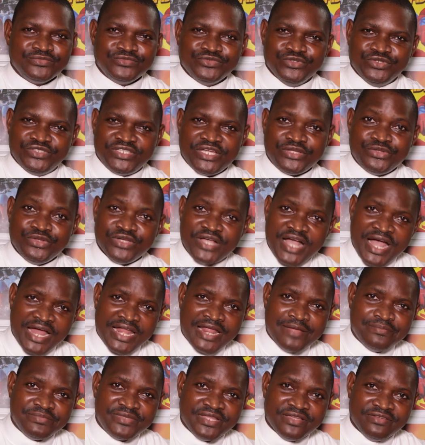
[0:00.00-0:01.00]
le temps de
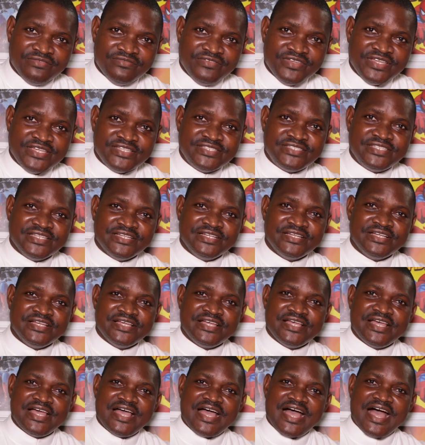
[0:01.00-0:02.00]
carême t'invite
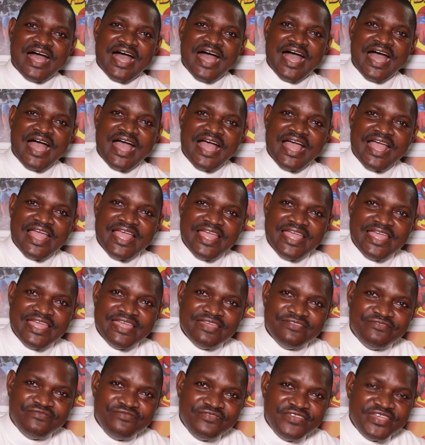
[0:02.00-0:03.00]
à
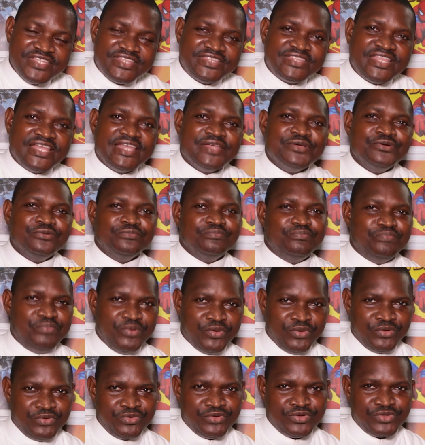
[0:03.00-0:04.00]
éviter un
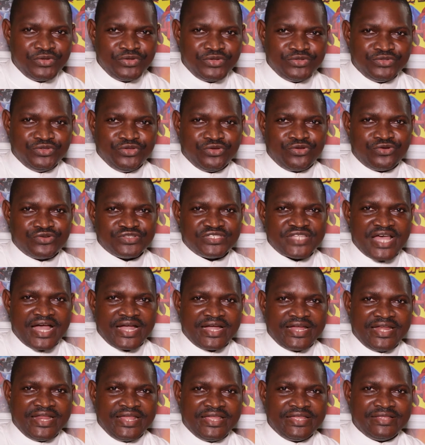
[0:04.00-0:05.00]
peu de
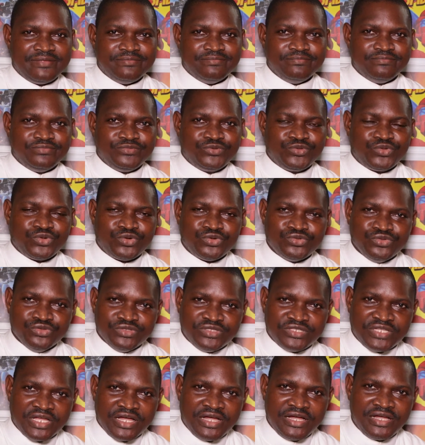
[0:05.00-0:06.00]
consacrer trop de
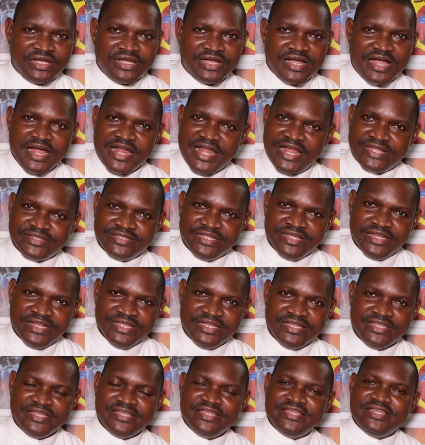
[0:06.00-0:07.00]
temps à la
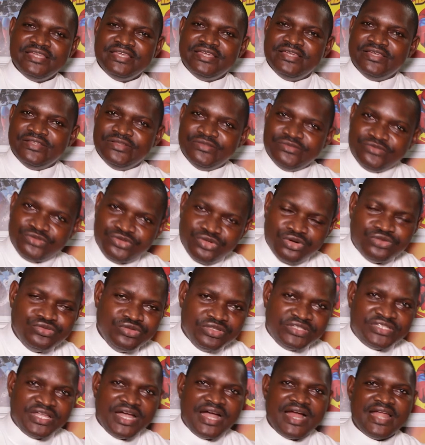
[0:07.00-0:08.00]
télé, trop de
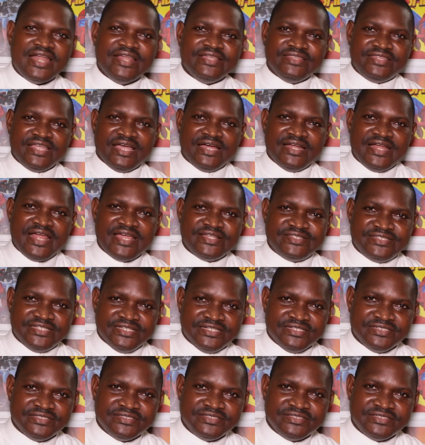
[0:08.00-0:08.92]
temps à l'Internet.